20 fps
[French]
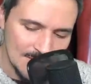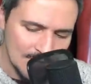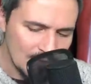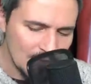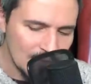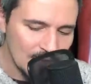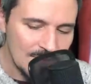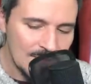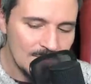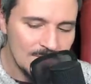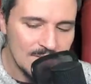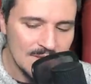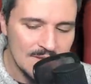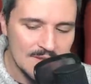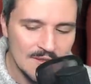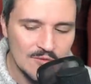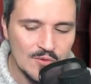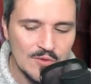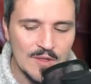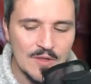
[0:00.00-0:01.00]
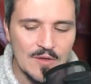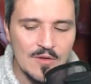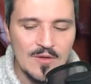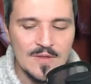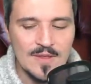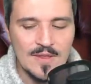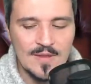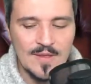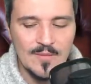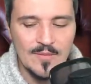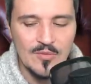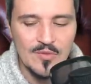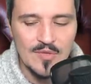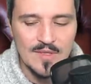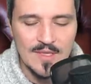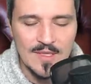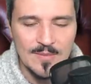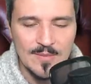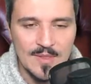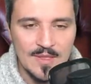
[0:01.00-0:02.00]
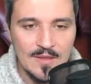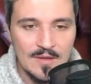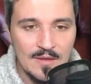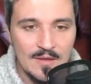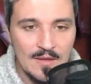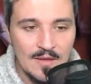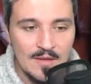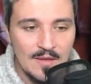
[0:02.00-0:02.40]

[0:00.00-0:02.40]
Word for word: imprenables, disais tout à l'heure, c'est un terme plus adapté,